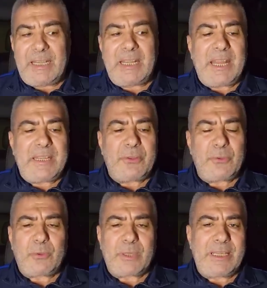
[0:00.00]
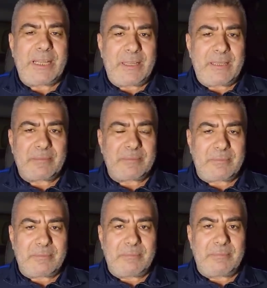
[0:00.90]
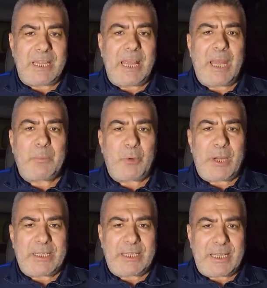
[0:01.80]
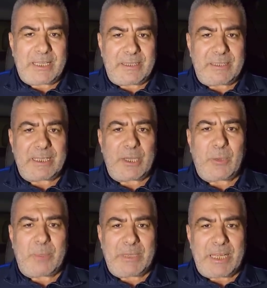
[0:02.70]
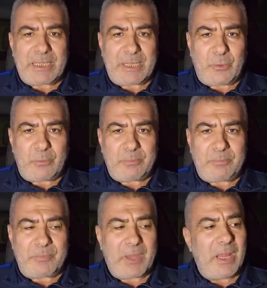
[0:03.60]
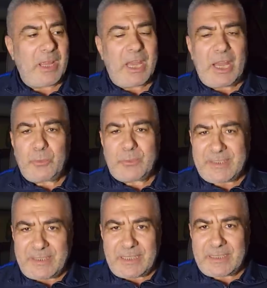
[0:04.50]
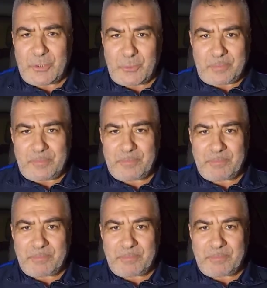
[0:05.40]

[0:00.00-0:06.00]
لا ينظر إلى أموال الآخرين أو أملاكهم أو زينتهم